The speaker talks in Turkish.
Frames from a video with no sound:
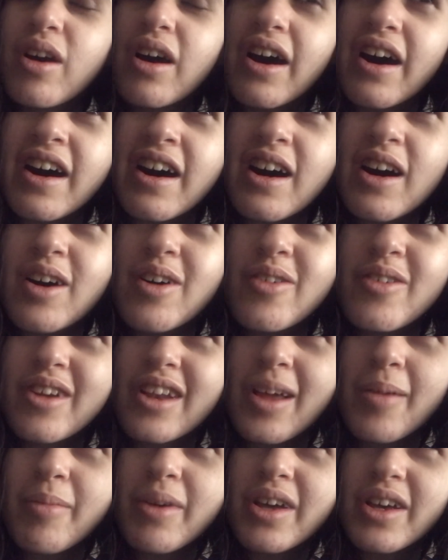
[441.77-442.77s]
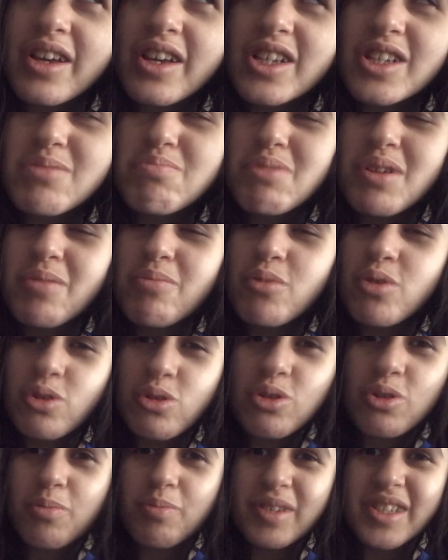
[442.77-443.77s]
Aa öyle mi? Hiç
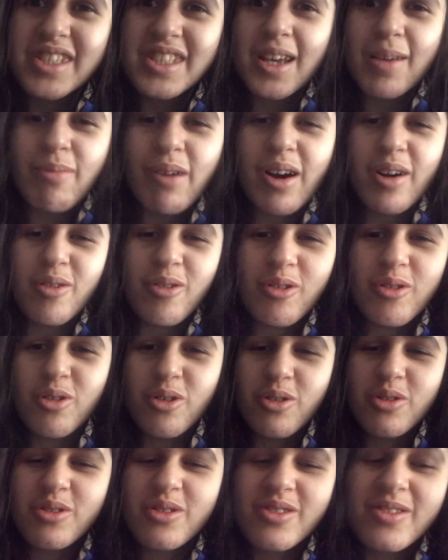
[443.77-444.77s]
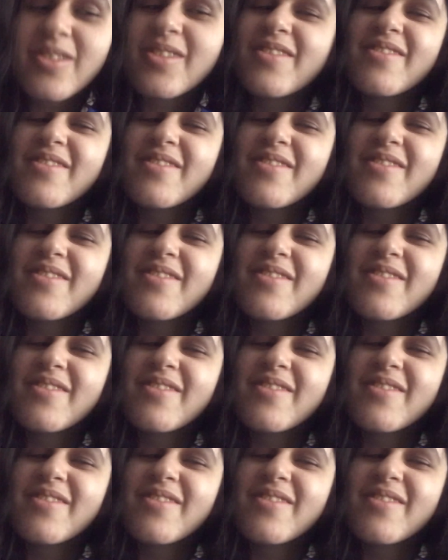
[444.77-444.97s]
bilmiyorduk. Biz tabağa koyuyorduk.